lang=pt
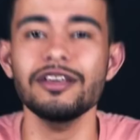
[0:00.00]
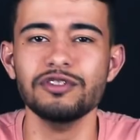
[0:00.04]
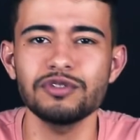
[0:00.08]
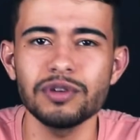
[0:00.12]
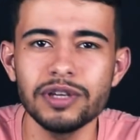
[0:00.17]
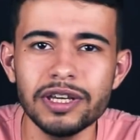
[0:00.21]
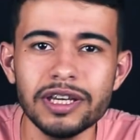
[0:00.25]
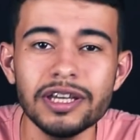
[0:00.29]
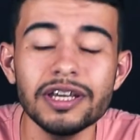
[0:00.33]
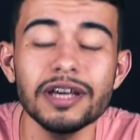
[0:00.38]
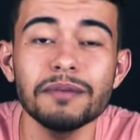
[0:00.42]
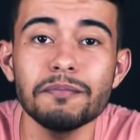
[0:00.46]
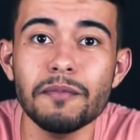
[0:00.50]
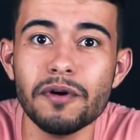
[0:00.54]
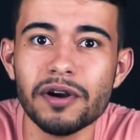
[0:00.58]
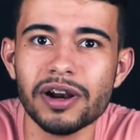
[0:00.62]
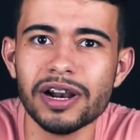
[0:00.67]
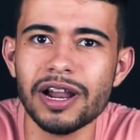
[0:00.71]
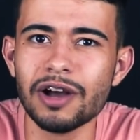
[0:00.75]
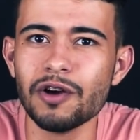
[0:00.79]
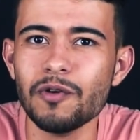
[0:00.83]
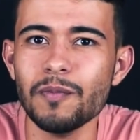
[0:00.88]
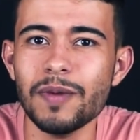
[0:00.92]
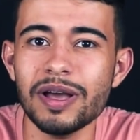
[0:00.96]
isso aí, bora
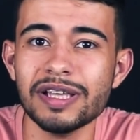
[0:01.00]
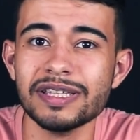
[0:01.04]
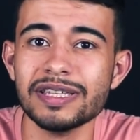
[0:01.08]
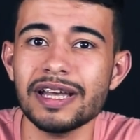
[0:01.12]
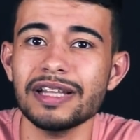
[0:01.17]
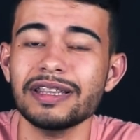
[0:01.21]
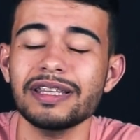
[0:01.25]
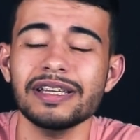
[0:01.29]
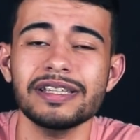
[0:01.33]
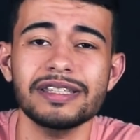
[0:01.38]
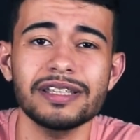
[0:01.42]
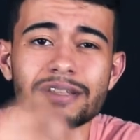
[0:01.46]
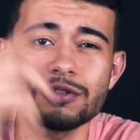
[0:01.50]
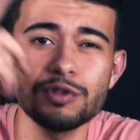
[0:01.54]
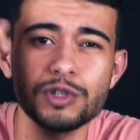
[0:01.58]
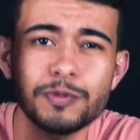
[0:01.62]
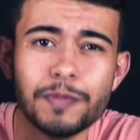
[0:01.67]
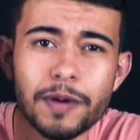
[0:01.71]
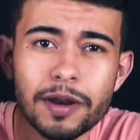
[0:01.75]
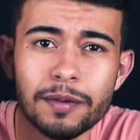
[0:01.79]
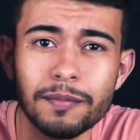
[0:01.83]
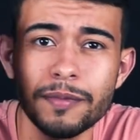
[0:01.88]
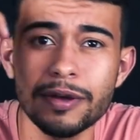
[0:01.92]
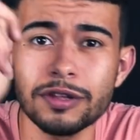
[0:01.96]
lá começar testando o
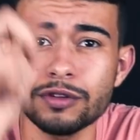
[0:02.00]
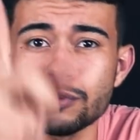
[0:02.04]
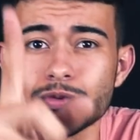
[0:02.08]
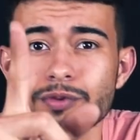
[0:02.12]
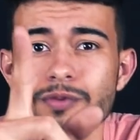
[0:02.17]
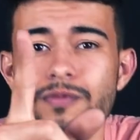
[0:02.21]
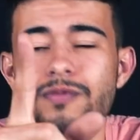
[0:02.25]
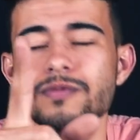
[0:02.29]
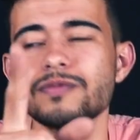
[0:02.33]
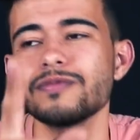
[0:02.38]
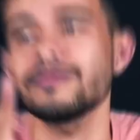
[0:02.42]
experimento 1.